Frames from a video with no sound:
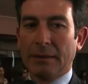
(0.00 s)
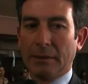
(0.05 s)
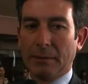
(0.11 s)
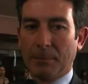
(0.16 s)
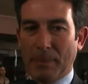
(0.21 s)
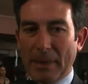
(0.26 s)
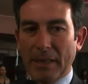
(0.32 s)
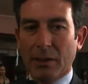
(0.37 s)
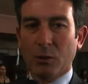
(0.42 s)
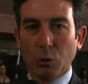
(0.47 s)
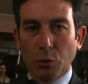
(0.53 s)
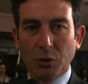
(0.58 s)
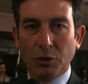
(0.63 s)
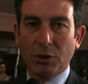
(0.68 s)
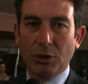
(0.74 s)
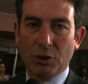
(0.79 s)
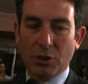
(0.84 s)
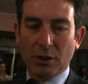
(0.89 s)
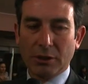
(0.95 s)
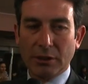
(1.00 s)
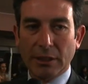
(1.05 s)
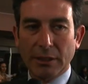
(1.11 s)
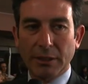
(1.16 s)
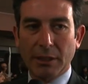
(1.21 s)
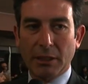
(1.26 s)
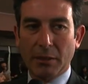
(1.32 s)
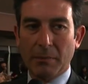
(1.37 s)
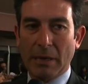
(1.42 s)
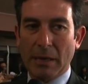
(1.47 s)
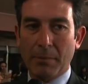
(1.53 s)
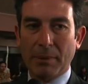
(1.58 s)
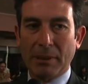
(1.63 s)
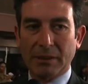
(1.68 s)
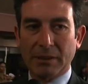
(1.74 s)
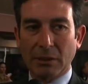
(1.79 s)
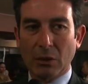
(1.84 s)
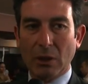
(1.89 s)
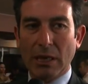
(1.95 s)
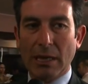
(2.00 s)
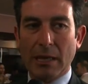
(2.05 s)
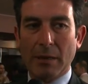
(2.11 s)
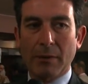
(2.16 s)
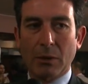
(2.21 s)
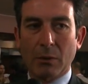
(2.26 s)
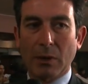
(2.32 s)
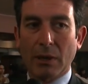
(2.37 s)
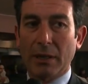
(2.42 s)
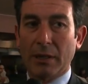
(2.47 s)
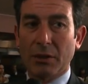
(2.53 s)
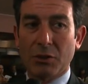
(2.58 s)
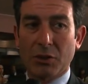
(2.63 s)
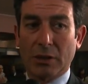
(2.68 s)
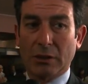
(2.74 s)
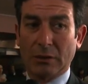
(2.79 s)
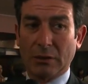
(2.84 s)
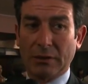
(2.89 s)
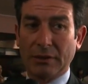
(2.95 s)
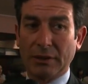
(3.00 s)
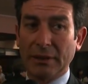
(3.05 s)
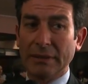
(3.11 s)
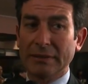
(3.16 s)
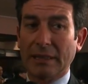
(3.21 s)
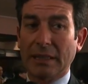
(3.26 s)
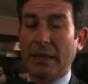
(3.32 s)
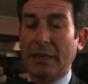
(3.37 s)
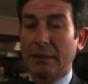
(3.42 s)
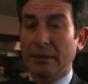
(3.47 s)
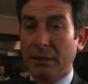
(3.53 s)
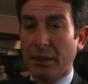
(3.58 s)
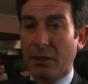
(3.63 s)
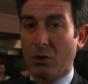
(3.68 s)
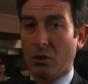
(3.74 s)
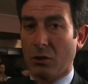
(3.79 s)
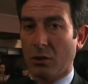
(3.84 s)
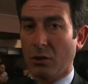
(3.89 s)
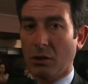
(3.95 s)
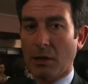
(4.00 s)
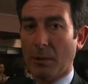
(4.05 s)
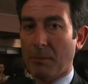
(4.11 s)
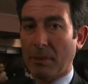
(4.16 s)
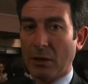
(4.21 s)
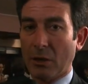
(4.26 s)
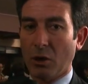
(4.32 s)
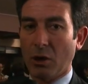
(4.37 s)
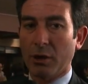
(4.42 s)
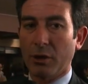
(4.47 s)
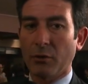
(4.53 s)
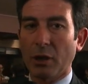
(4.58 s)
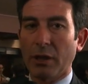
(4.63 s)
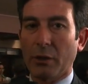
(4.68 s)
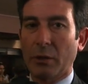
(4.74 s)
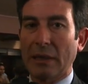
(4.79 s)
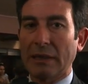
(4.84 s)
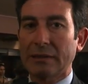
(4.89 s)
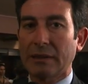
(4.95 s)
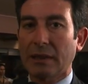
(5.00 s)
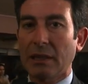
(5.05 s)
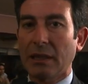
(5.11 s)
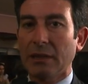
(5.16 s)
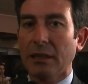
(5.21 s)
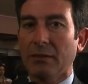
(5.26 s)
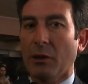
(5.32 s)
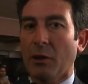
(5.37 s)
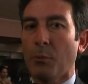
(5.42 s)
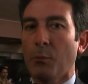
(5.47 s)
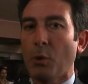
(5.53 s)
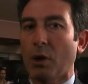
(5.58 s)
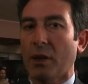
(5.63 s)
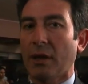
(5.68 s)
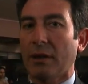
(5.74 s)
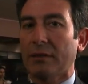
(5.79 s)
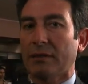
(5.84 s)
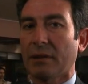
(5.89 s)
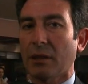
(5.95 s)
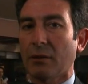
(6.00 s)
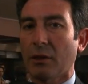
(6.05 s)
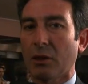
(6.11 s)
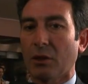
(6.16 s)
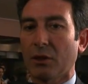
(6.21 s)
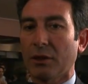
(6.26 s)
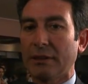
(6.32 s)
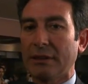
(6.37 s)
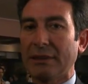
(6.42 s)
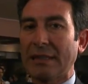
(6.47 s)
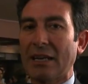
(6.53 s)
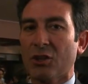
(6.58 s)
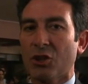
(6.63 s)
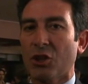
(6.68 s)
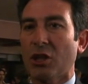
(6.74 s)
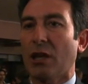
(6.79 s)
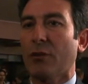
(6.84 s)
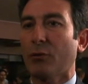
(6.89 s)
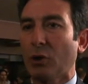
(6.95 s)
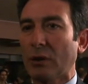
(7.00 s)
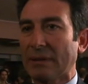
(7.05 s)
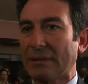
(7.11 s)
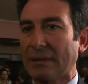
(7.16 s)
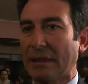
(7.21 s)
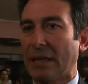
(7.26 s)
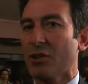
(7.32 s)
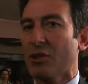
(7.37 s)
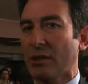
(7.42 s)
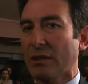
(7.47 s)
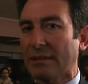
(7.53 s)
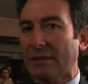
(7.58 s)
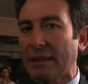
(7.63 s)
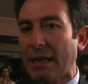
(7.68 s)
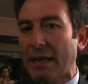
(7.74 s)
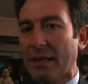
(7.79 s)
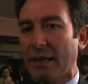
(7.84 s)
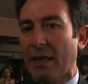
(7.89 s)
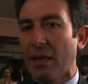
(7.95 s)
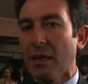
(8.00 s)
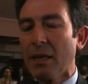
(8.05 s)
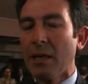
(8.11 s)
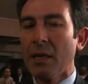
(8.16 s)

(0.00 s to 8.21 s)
per tutti i cittadini ma in particolare per quelli di centrosinistra che dicono a parole di volere un'alternativa non può che essere quello di darci la forza necessaria